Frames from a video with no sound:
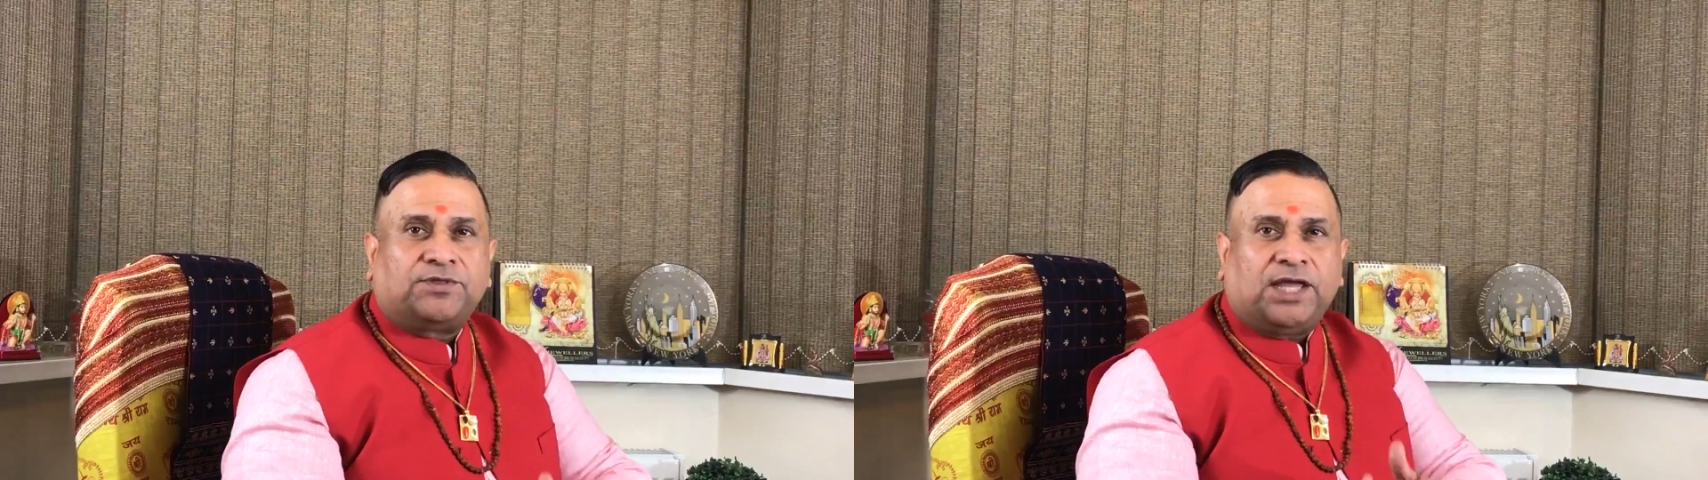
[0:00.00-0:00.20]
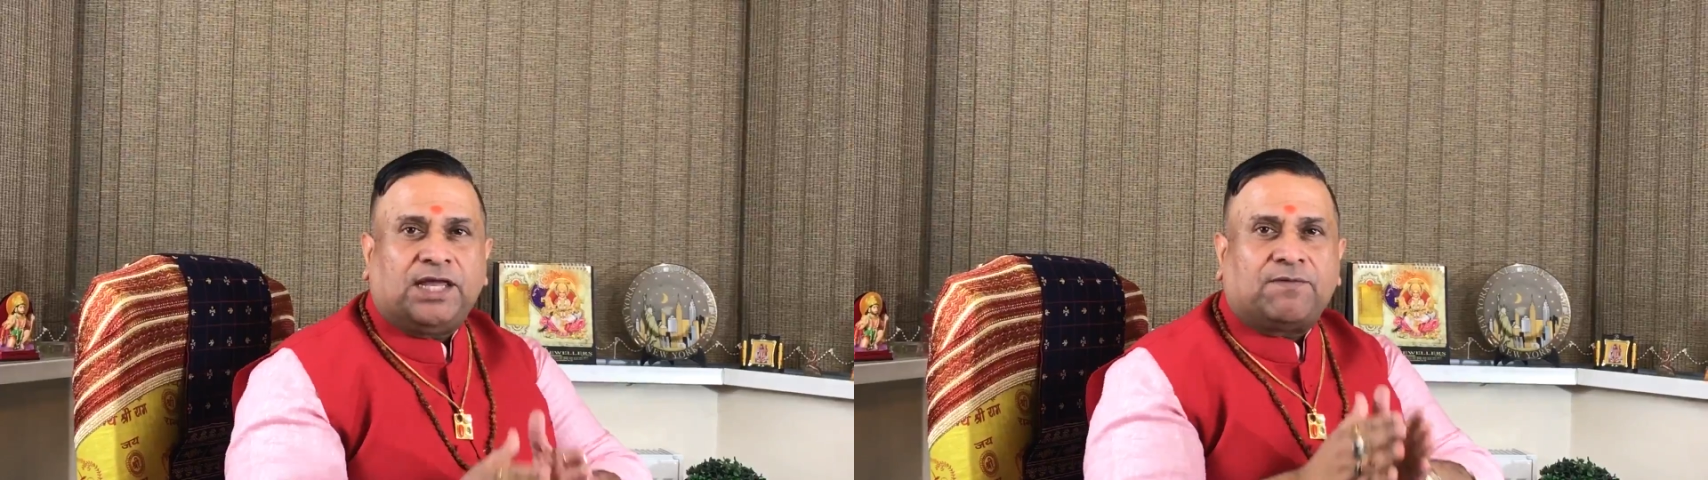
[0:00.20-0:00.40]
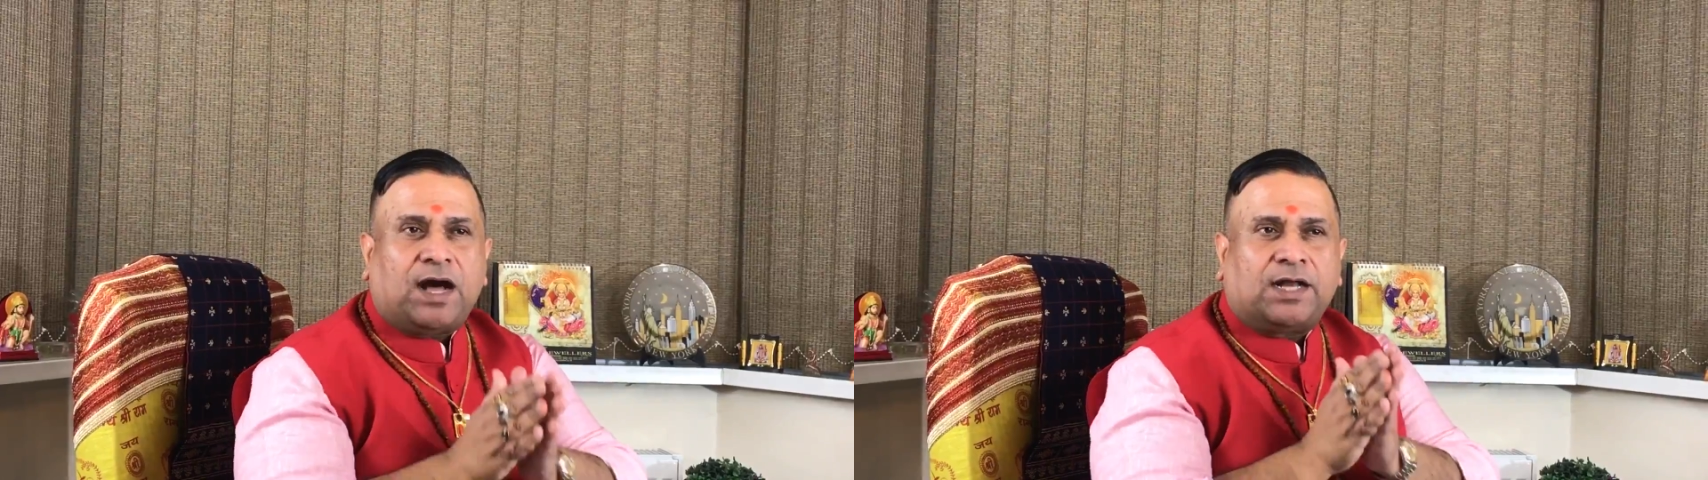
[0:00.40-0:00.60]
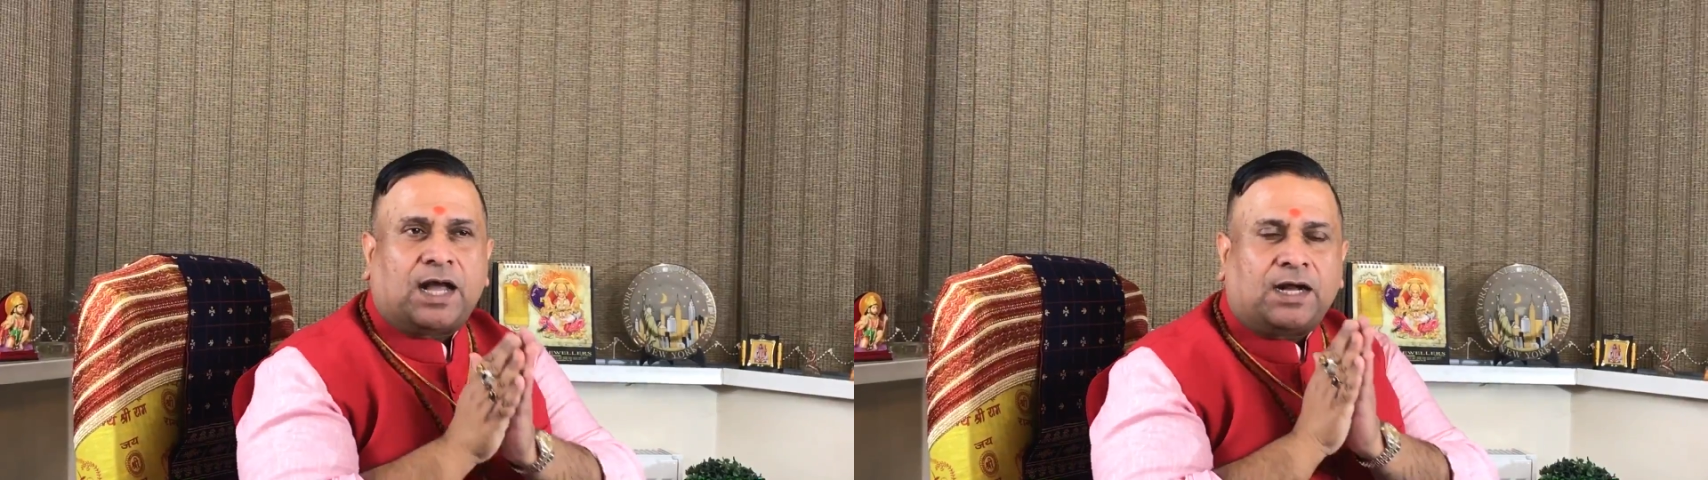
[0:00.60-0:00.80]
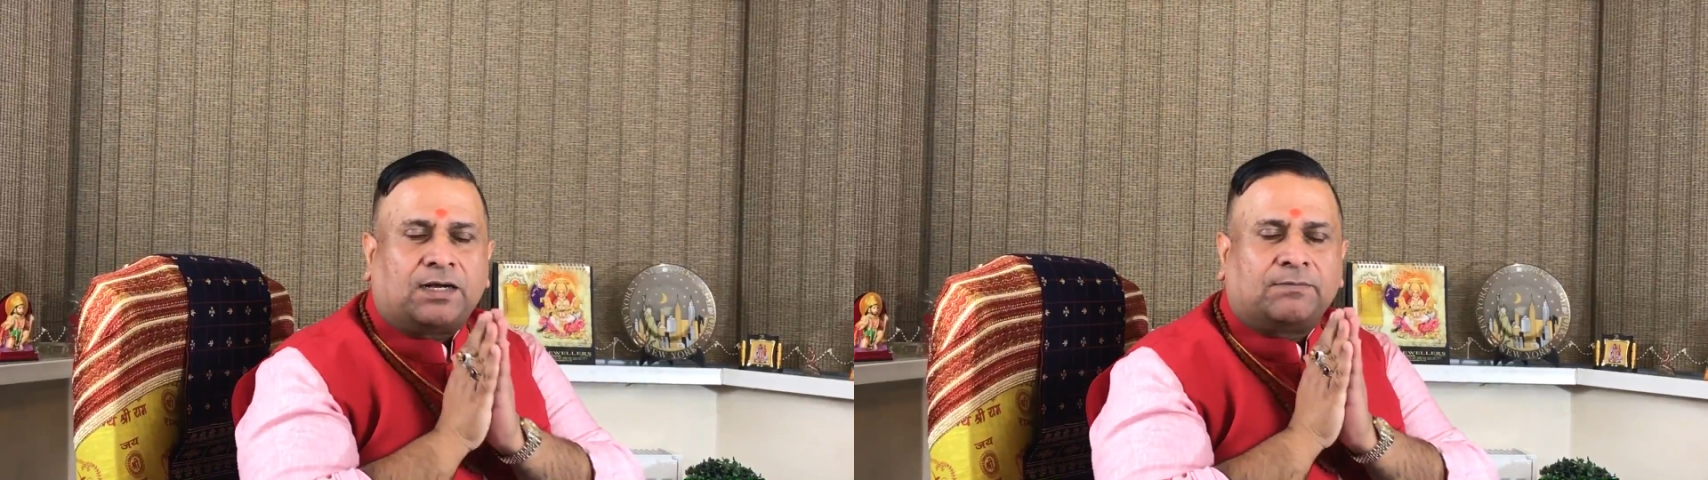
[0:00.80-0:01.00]

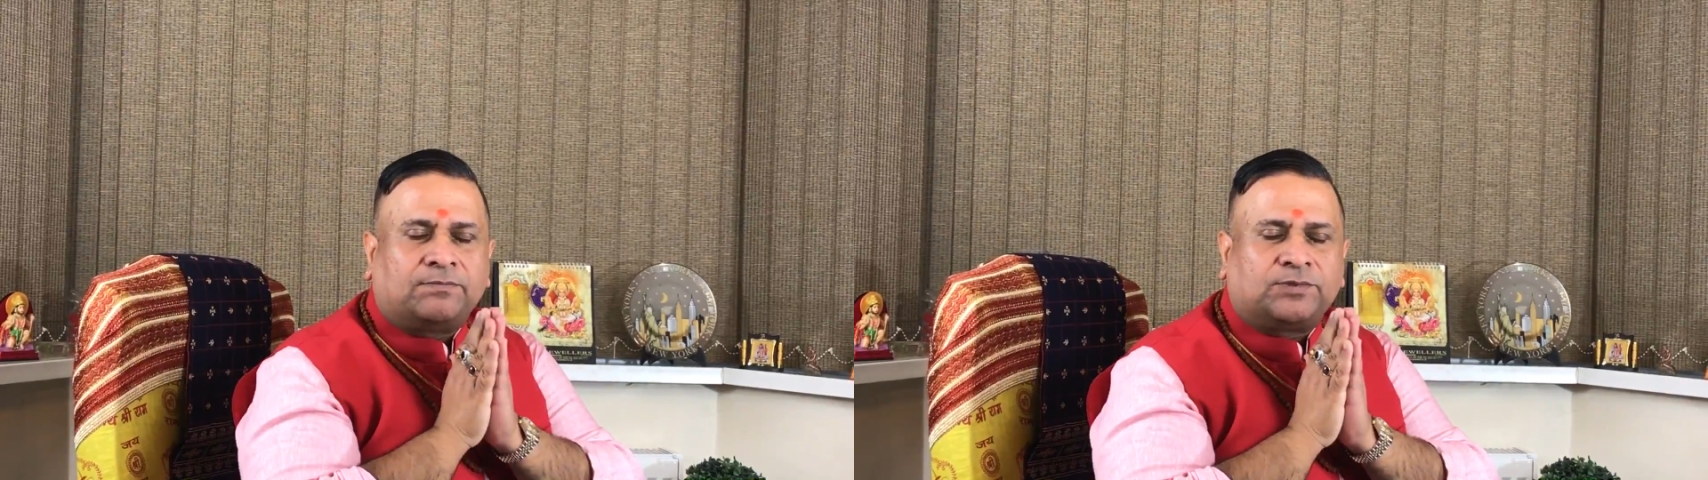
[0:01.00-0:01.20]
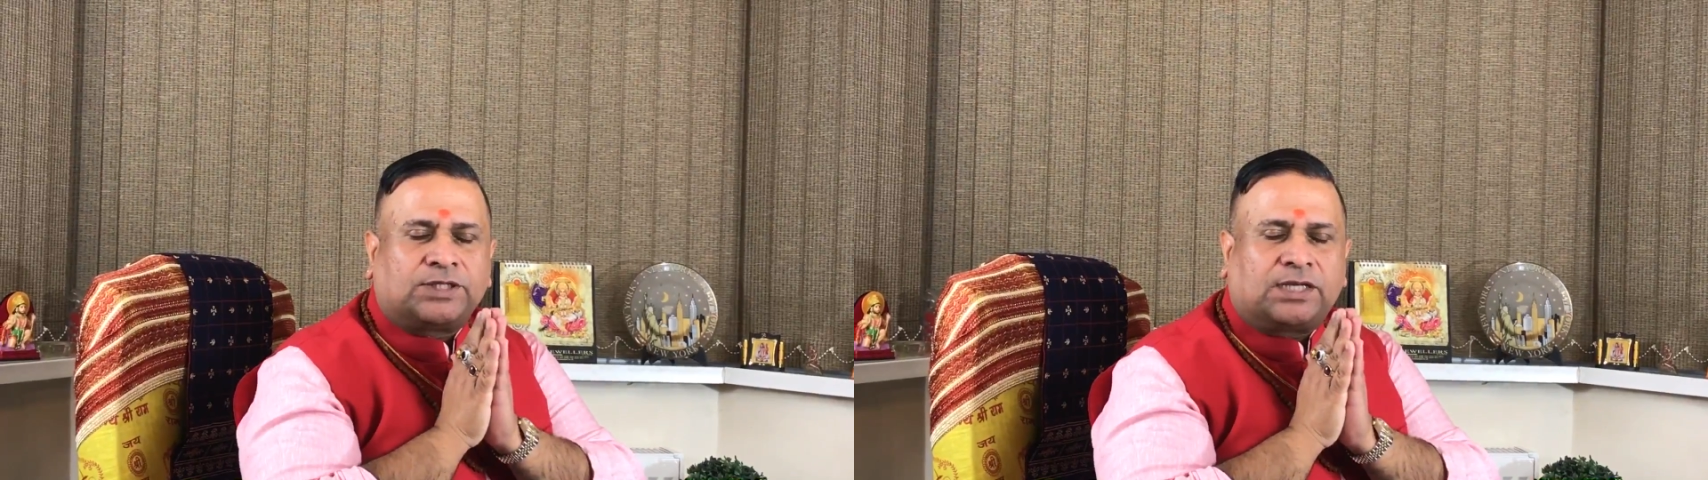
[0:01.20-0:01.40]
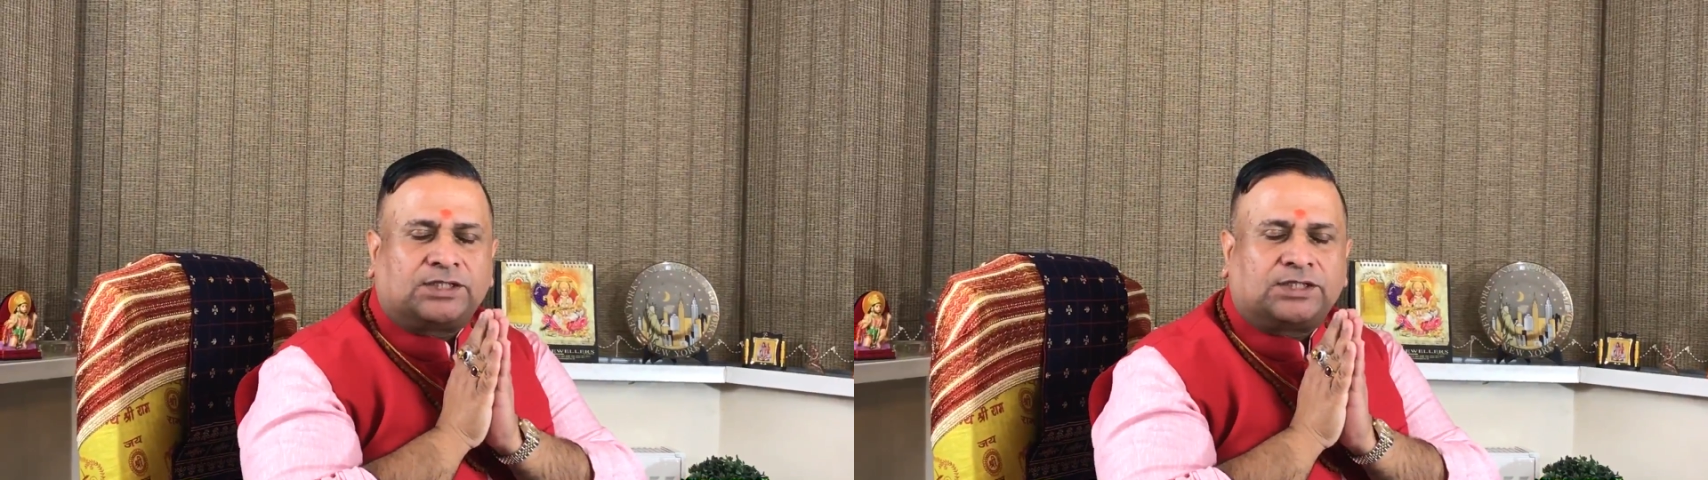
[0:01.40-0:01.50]
देवाराम च